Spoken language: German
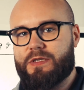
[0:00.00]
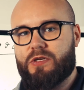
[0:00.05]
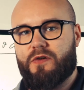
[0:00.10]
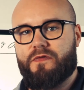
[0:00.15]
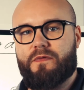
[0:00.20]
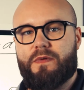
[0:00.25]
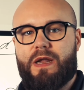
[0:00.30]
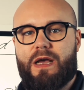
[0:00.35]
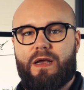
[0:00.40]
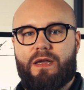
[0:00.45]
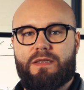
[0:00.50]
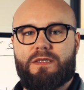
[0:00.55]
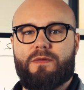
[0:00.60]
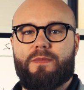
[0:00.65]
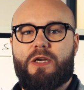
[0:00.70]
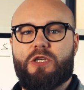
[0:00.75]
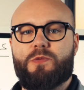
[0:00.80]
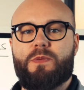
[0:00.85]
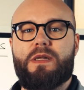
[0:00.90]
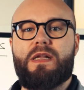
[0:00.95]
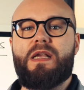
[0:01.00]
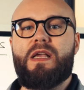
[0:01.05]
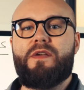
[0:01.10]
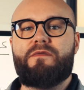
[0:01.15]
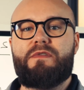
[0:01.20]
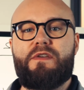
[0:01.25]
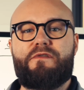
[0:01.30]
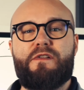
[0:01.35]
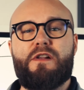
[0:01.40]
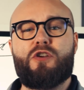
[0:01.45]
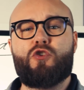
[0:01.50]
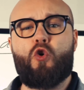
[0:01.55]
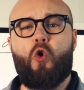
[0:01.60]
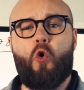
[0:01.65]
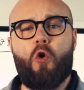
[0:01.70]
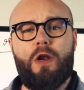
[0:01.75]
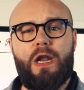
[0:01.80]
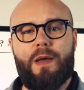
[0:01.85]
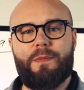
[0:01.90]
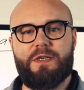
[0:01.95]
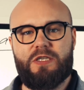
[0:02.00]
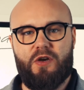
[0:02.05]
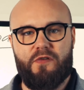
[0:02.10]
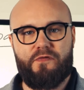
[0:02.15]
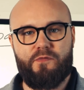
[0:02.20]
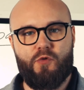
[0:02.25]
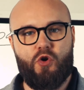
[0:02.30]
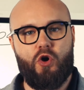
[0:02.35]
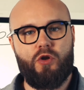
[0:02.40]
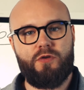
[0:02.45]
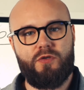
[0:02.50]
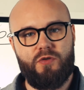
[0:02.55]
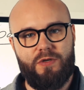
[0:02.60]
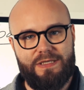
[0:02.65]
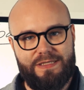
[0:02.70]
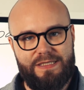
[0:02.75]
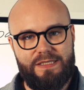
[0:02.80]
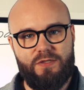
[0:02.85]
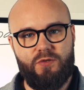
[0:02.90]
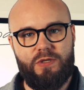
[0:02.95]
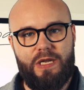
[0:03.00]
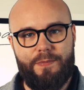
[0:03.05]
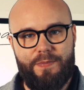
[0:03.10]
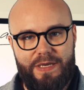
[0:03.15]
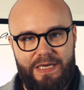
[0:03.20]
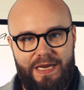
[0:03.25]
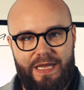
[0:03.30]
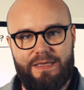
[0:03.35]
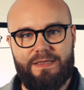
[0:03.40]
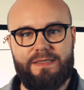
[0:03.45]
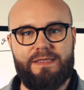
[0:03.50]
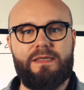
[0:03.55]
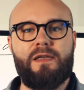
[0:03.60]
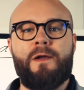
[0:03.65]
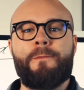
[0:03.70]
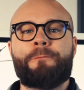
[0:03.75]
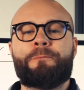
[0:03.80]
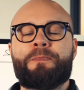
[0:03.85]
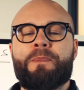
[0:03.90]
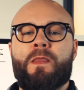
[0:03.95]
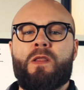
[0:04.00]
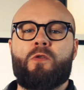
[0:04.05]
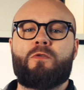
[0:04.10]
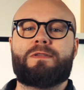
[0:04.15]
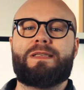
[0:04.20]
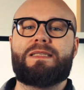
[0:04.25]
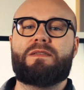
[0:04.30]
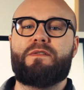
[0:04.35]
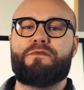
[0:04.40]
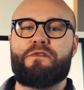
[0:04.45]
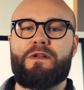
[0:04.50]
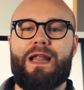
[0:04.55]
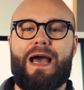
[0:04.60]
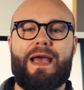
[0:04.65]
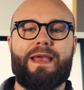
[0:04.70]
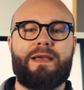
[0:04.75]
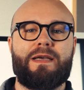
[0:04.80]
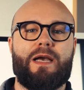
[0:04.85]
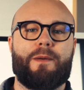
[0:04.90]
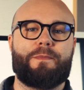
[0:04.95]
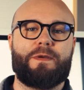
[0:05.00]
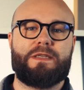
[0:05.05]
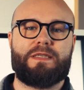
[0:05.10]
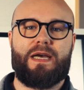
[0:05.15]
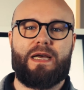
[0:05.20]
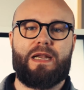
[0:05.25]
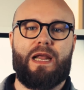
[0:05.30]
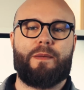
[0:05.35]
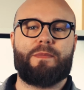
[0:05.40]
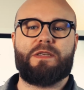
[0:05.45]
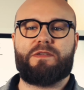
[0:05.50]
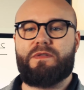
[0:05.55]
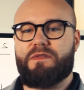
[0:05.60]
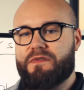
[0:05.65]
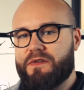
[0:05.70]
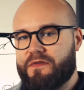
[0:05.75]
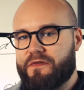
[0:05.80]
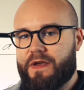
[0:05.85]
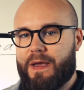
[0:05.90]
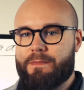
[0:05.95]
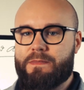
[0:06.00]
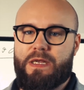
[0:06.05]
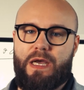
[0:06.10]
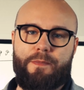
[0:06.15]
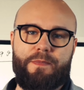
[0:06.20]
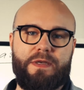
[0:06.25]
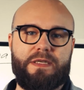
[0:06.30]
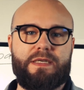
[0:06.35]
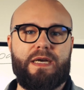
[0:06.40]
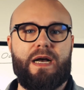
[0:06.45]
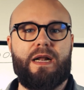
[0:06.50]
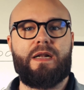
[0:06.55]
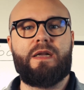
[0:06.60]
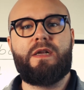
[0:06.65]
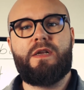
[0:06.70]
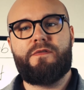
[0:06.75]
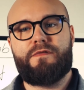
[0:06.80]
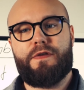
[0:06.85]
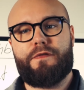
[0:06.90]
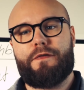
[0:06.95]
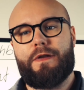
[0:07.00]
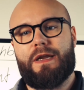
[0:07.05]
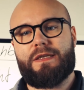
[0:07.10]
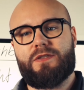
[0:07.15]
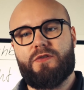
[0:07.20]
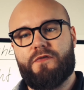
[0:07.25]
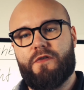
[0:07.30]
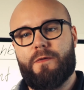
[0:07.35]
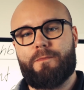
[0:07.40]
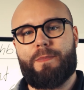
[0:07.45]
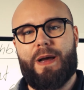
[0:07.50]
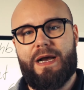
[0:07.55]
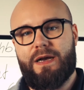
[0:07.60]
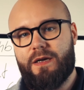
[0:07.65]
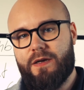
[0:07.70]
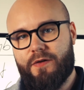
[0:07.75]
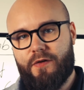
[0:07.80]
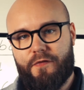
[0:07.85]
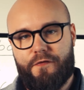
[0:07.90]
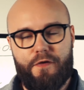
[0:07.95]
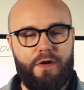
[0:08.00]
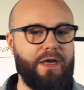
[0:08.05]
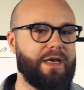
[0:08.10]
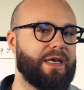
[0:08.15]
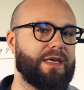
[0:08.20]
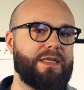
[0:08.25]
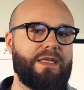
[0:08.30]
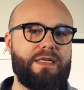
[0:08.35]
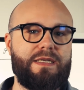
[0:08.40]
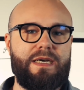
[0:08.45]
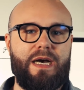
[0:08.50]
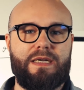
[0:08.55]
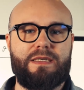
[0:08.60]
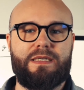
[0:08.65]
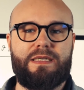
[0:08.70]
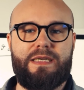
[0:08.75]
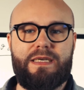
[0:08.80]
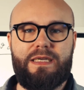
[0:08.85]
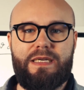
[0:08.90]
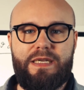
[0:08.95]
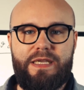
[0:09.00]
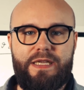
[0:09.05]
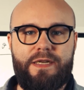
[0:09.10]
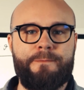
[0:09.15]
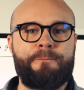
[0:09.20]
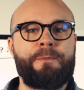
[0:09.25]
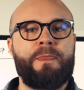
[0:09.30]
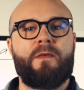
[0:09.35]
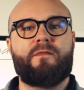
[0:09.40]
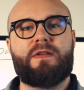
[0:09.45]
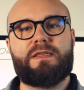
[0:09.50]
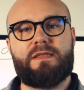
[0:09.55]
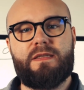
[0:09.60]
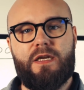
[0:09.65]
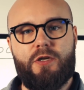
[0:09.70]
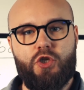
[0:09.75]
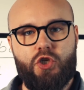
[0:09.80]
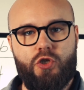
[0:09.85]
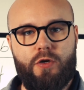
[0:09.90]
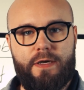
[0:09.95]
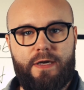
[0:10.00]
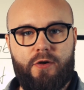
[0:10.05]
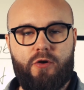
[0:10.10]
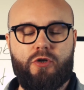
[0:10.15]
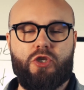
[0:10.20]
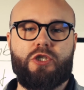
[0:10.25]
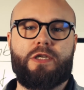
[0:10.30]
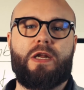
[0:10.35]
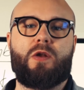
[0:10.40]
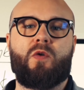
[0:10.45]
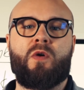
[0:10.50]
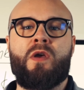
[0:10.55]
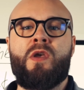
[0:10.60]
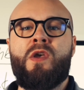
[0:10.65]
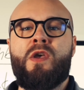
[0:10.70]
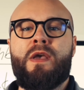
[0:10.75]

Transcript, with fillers: ich auf dem Lager zum Beispiel, wie viel Kohle habe ich auf dem Konto. Das siehst du in der Bilanz. Du siehst, wie viel Eigenkapital habe ich, wie viel Fremdkapital, wie viel hast du von Banken oder von der Kreditkarte dir geliehen, wie sind deine Steuerrückstellungen.